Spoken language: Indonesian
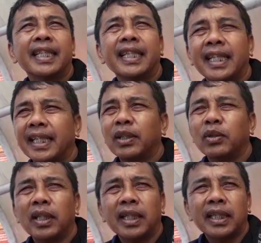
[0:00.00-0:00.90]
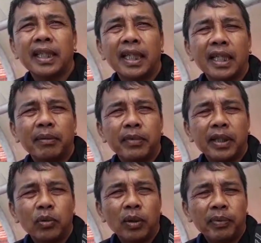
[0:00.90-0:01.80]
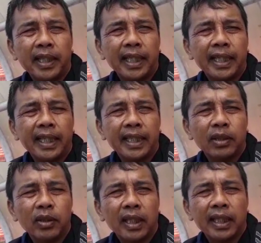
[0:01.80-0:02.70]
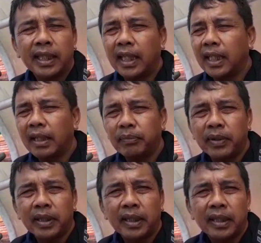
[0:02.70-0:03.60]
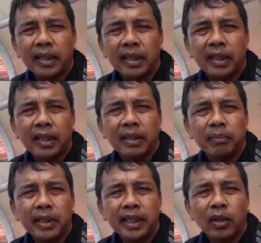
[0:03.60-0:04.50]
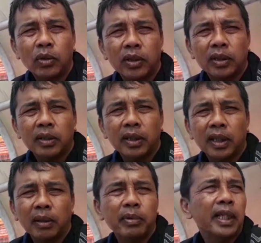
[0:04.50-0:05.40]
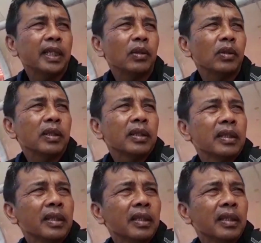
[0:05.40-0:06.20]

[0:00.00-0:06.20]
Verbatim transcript: Karena itu yang kita anggap dan dua pertandingan itu yang kita anggap uh, masih harus kita benahi terus